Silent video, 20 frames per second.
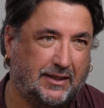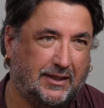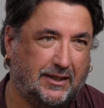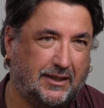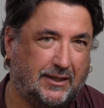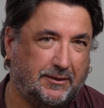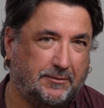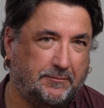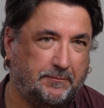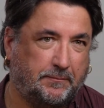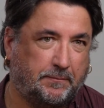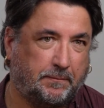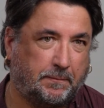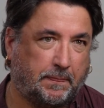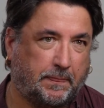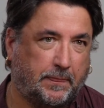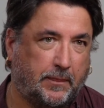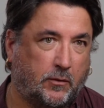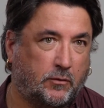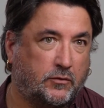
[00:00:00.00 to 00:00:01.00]

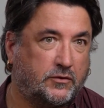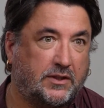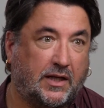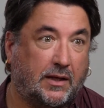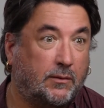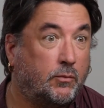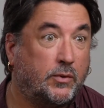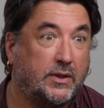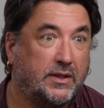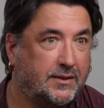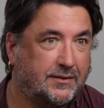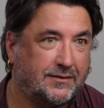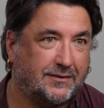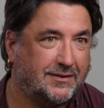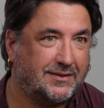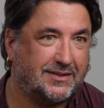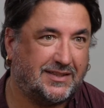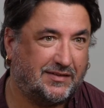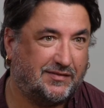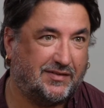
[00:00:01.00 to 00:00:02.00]
donc ça, oui,
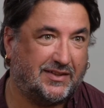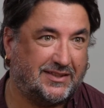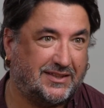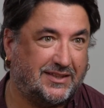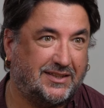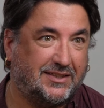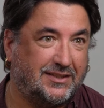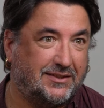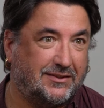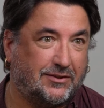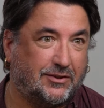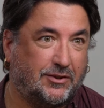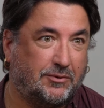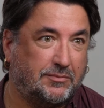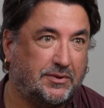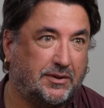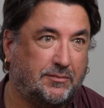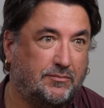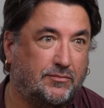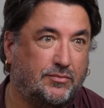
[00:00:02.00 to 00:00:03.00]
ça facilite,
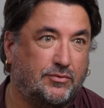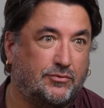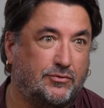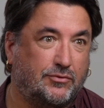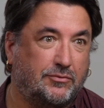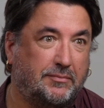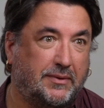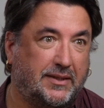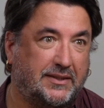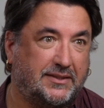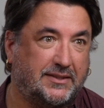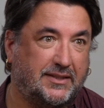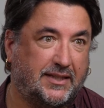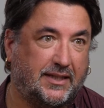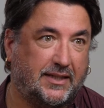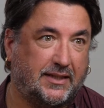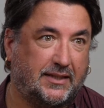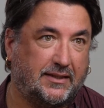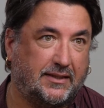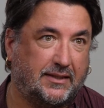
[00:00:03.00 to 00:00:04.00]
comme dans beaucoup de
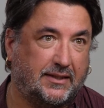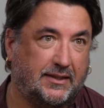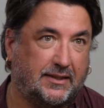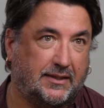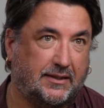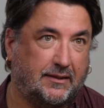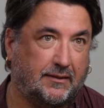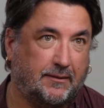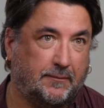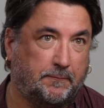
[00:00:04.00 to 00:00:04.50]
métiers. Et